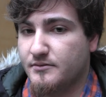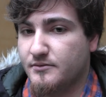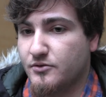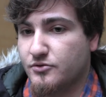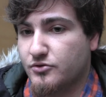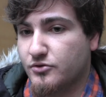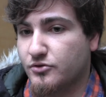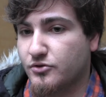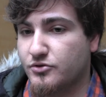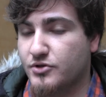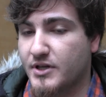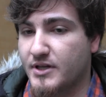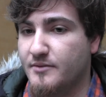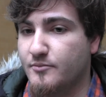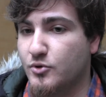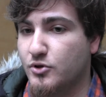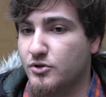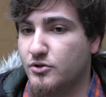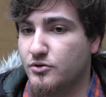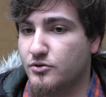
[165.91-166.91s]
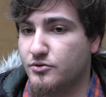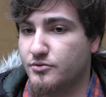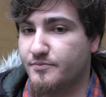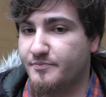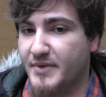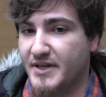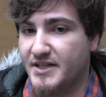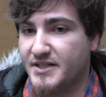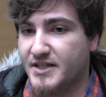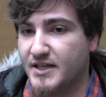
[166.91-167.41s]
nosotros seguimos
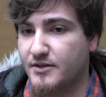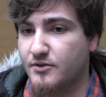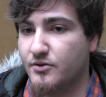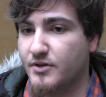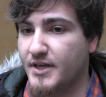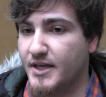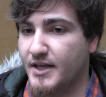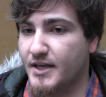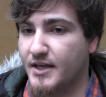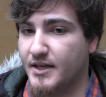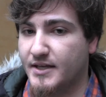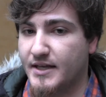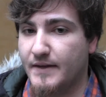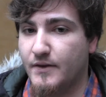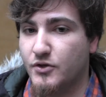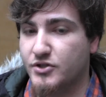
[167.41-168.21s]
pensando que,